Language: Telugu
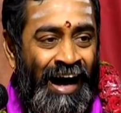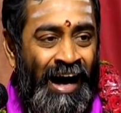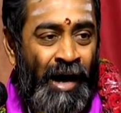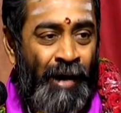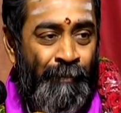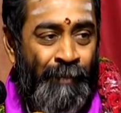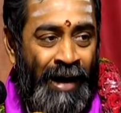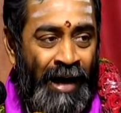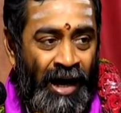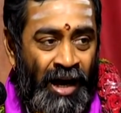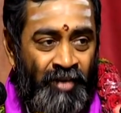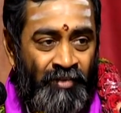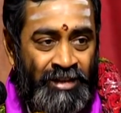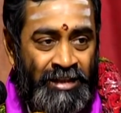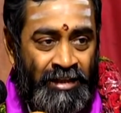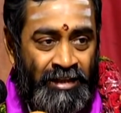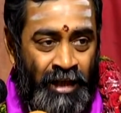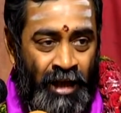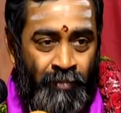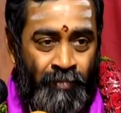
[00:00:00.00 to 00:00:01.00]
ఆ
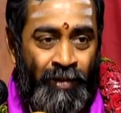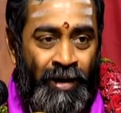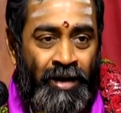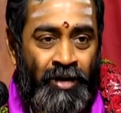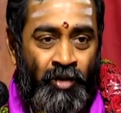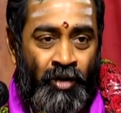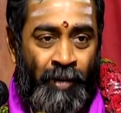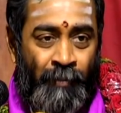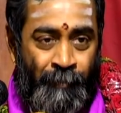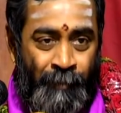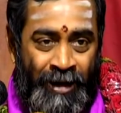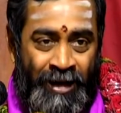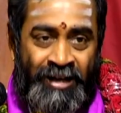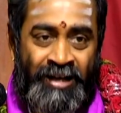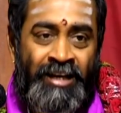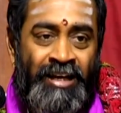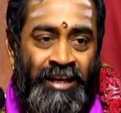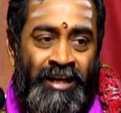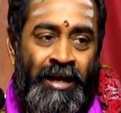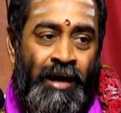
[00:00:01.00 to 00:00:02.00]
భాగవత ధర్మాన్ని ఒక
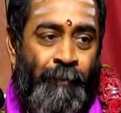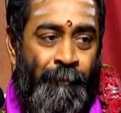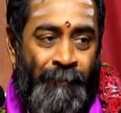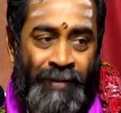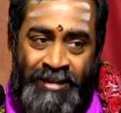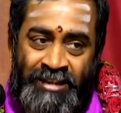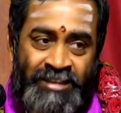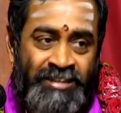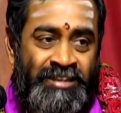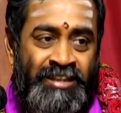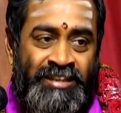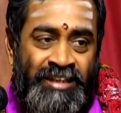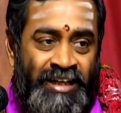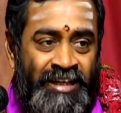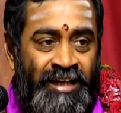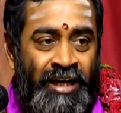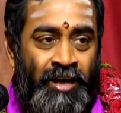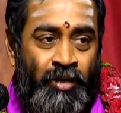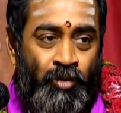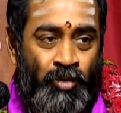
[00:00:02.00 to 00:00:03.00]
ప్రక్రియగా ప్రతిష్ఠ
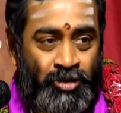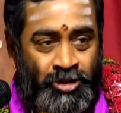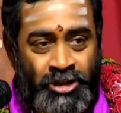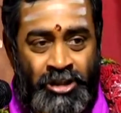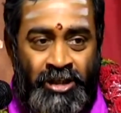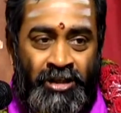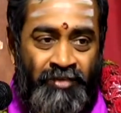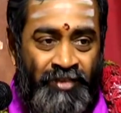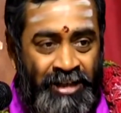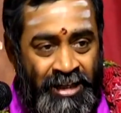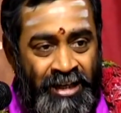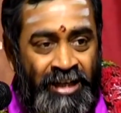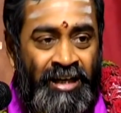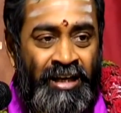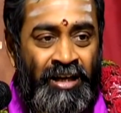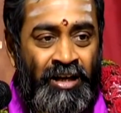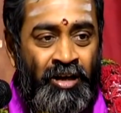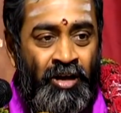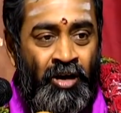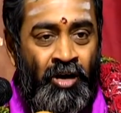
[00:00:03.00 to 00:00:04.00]
చేయడానికి వచ్చినటువంటి
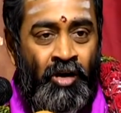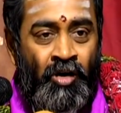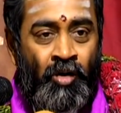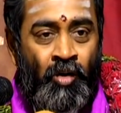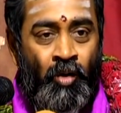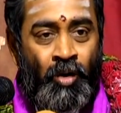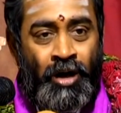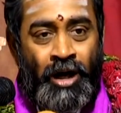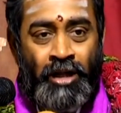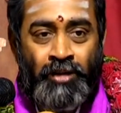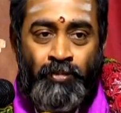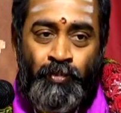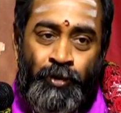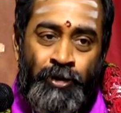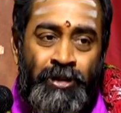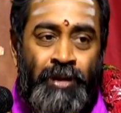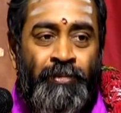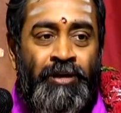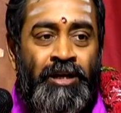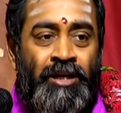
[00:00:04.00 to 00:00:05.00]
ఒక
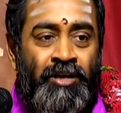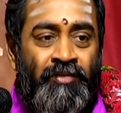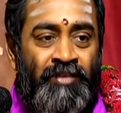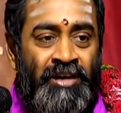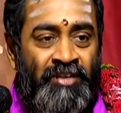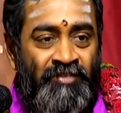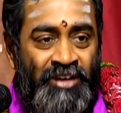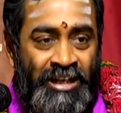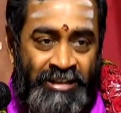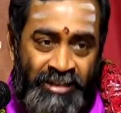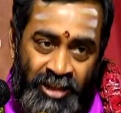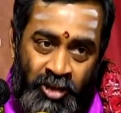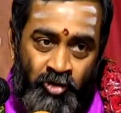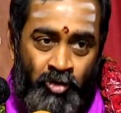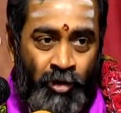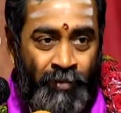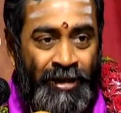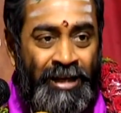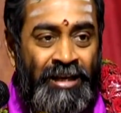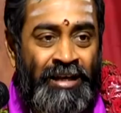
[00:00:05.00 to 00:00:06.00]
అద్భుతమైనటువంటి
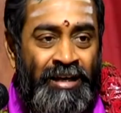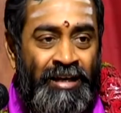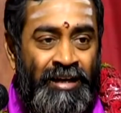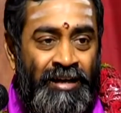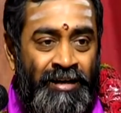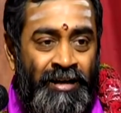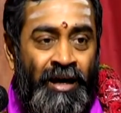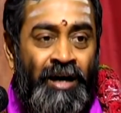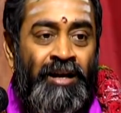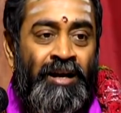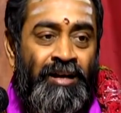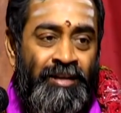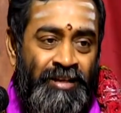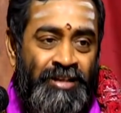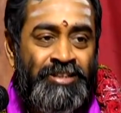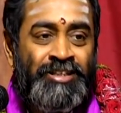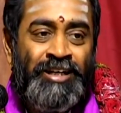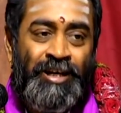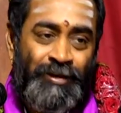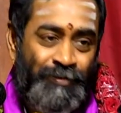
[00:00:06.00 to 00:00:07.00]
వ్యక్తిత్వమే
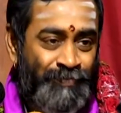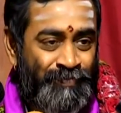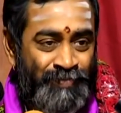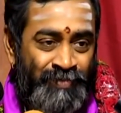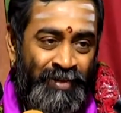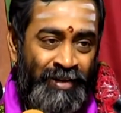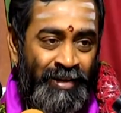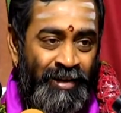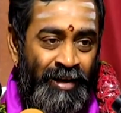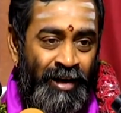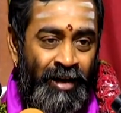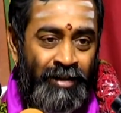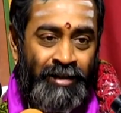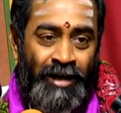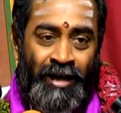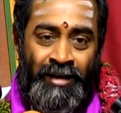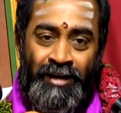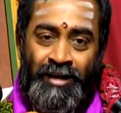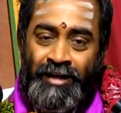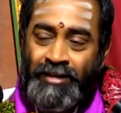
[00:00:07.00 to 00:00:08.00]
నారాయణదాసు గారు అందుకే
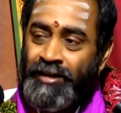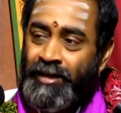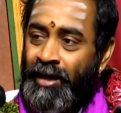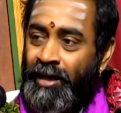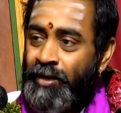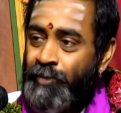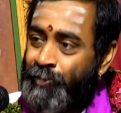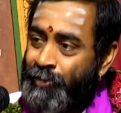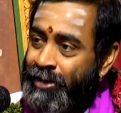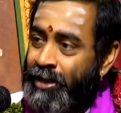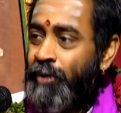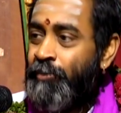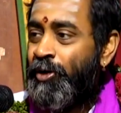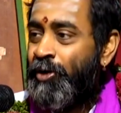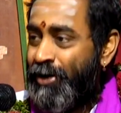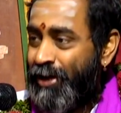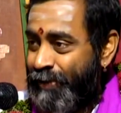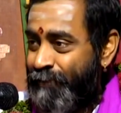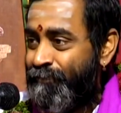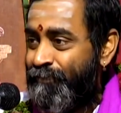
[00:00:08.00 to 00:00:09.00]
హరికథగా ఆయన
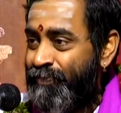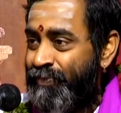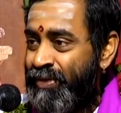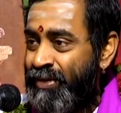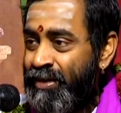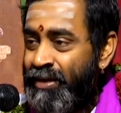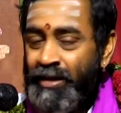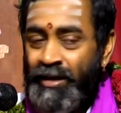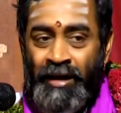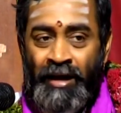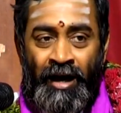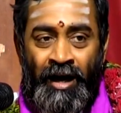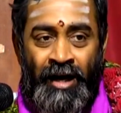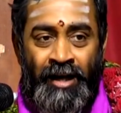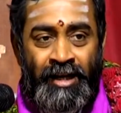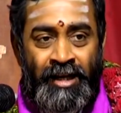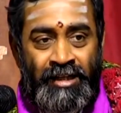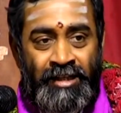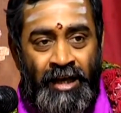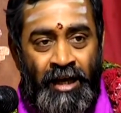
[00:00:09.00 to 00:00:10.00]
పితామహుడే
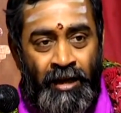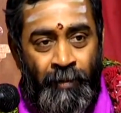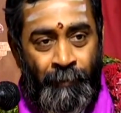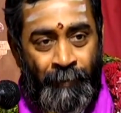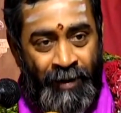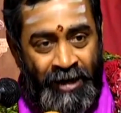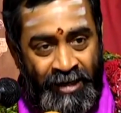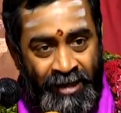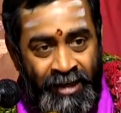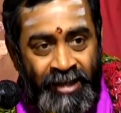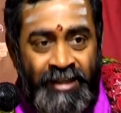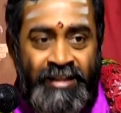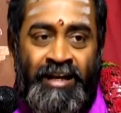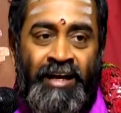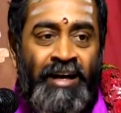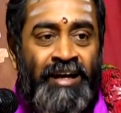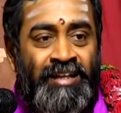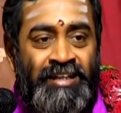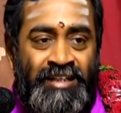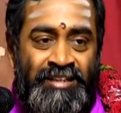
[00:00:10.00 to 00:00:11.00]
హరికథ అనే ప్రక్రియ
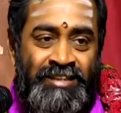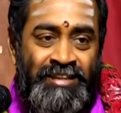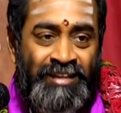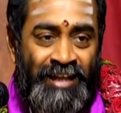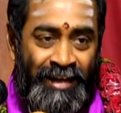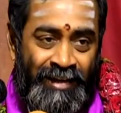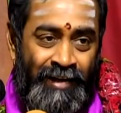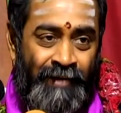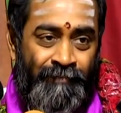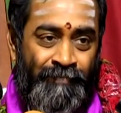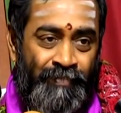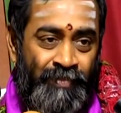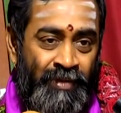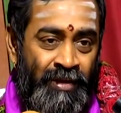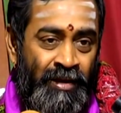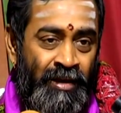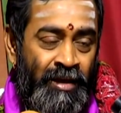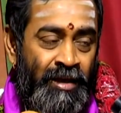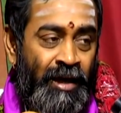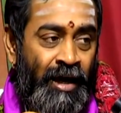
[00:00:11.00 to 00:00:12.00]
తయారు చేసింది ఆయన
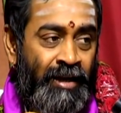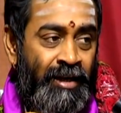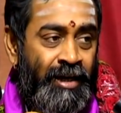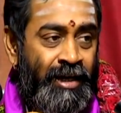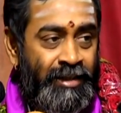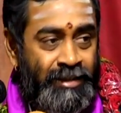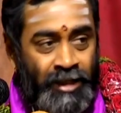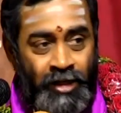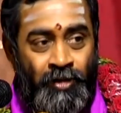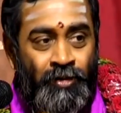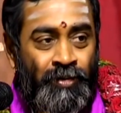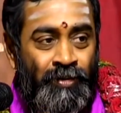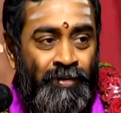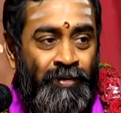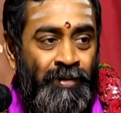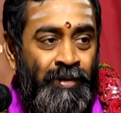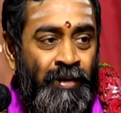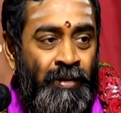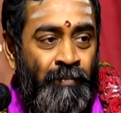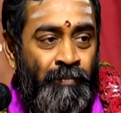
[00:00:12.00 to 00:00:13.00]
ఈ హరికథలో
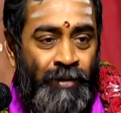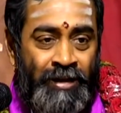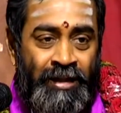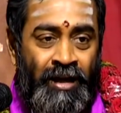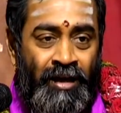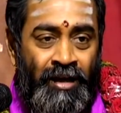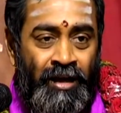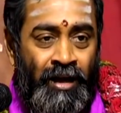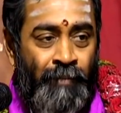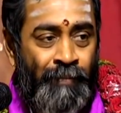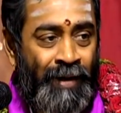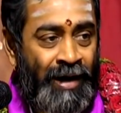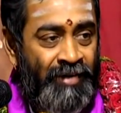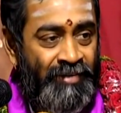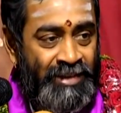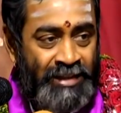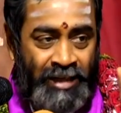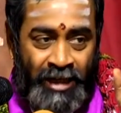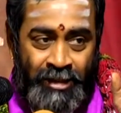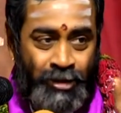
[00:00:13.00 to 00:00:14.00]
ప్రధానంగా
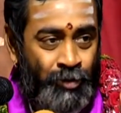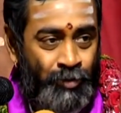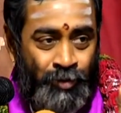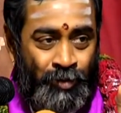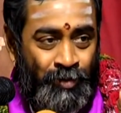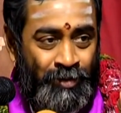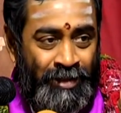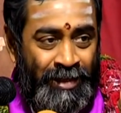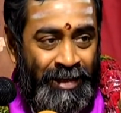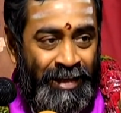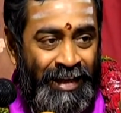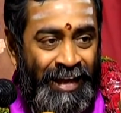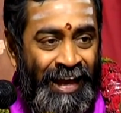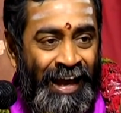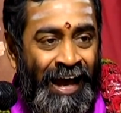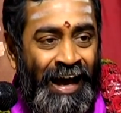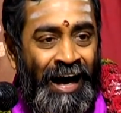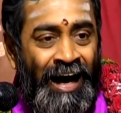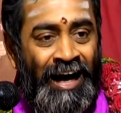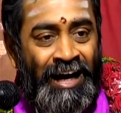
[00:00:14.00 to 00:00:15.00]
భగవత్ కథ ఉంటుంది
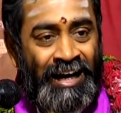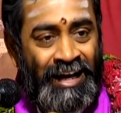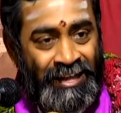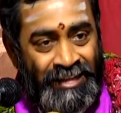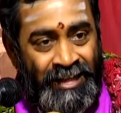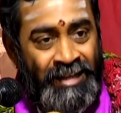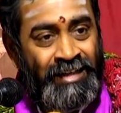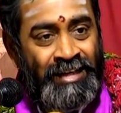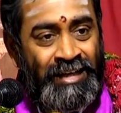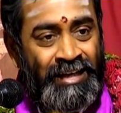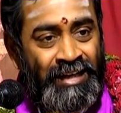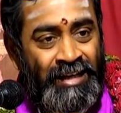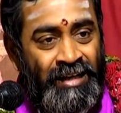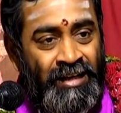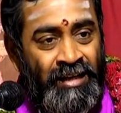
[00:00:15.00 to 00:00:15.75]
ఆ కథని